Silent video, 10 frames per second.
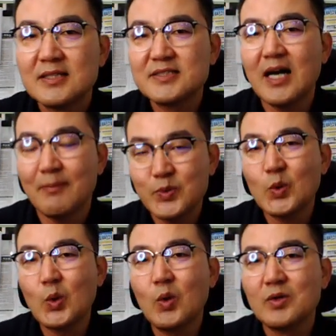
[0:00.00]
이제
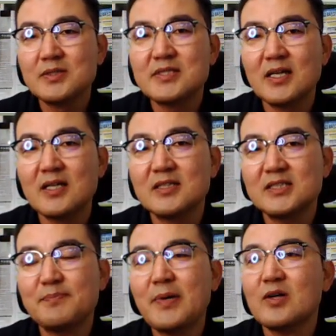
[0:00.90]
앞으로 이제
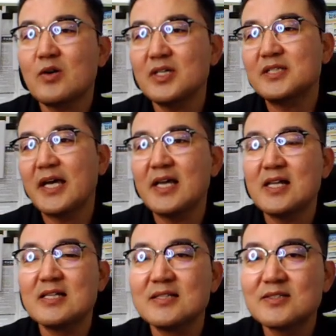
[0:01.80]
18억이
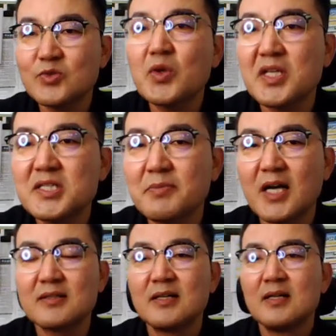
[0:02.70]
될 수도
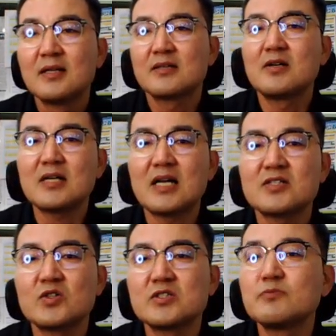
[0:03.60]
있겠지만 그럴
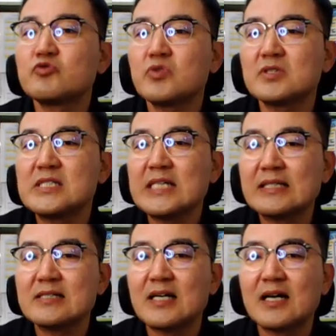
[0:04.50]
가능성은 좀 줄어들지
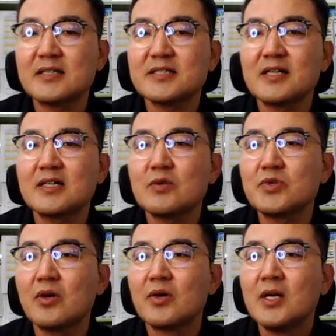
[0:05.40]
않을까 그렇게 생각을
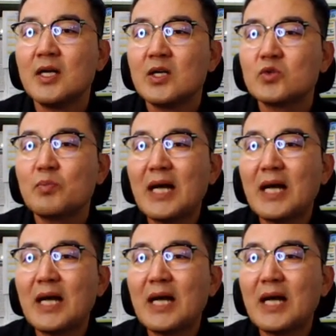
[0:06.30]
하고요. 또